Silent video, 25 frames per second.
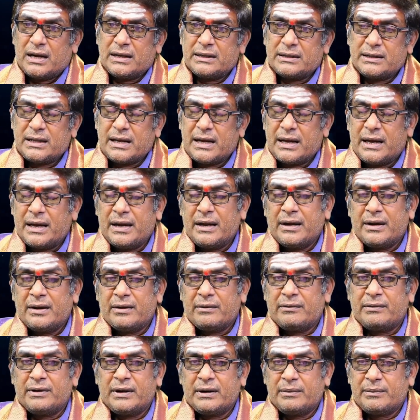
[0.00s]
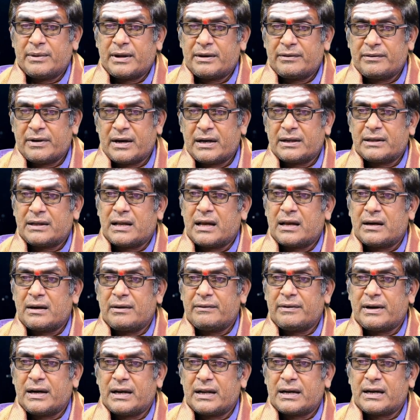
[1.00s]
అయితే వీళ్ళు మరి
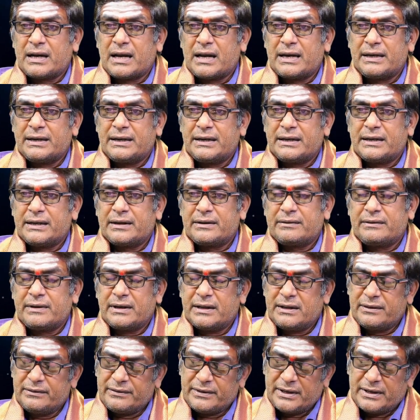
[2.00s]
వెళ్తారా వెళ్ళరా అనేటటువంటిది